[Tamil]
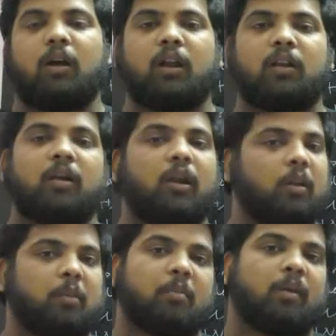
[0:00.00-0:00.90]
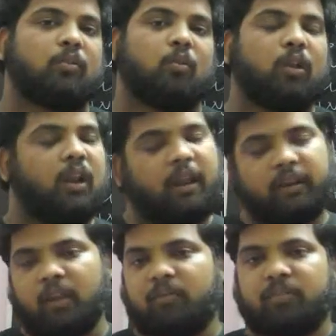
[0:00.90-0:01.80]
அட்ட அட்டாமிக் மாசு எவ்வளோ
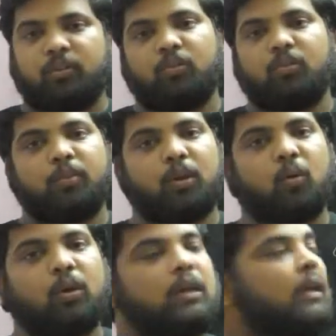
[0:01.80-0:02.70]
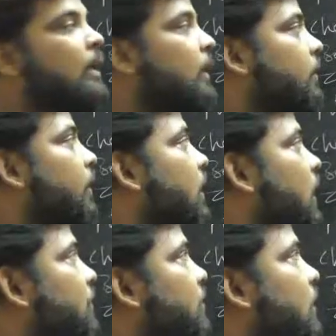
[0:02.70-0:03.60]
நிறைய விஷயம் வந்து பார்த்திங்கன்னா உங்களுக்கு
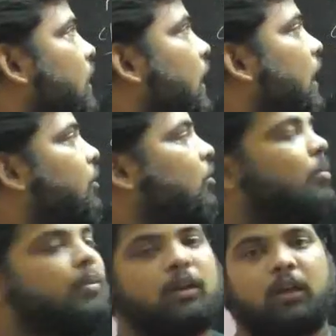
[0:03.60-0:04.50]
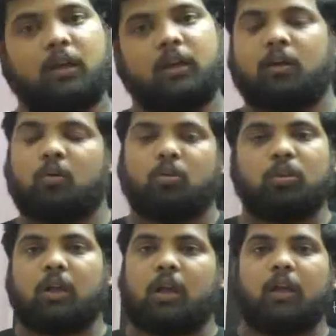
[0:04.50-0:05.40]
தெரியாத விஷயங்கள் எல்லாமே வந்து பார்த்திங்கன்னா
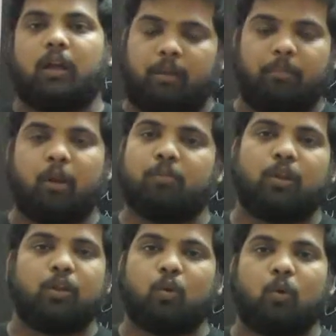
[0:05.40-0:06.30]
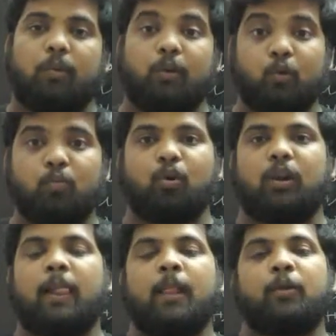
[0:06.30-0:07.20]
கொடுத்துருக்காங்க மேலும் தெரிந்து கொள்வோம்னா நியூ
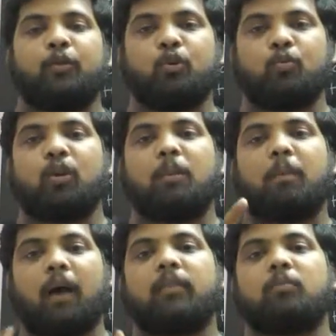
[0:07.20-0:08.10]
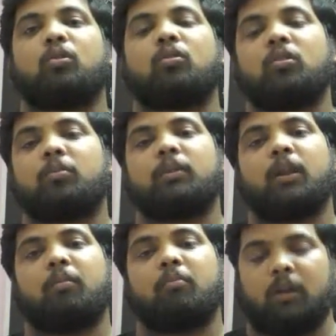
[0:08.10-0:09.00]
புக்கில் நியூ புக்கில் பாதி புக்கு வந்து
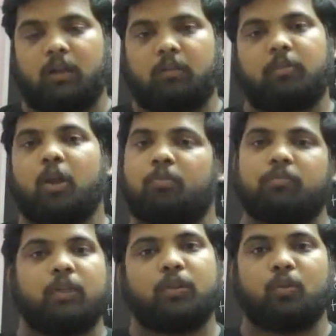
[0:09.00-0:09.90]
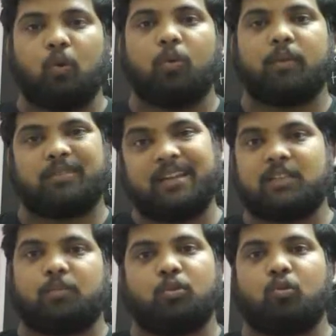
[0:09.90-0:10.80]
பார்த்திங்கன்னா மேலும் தெரிந்து கொள்வோம் தான்
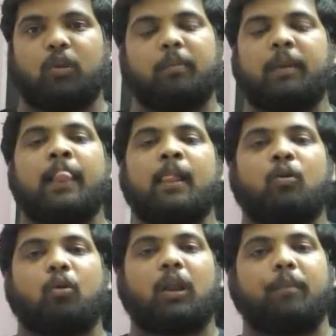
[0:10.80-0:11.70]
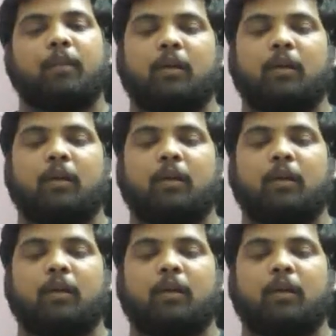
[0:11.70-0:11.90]
சயின்ஸை பொறுத்த வரைக்குமே ஓகேங்களா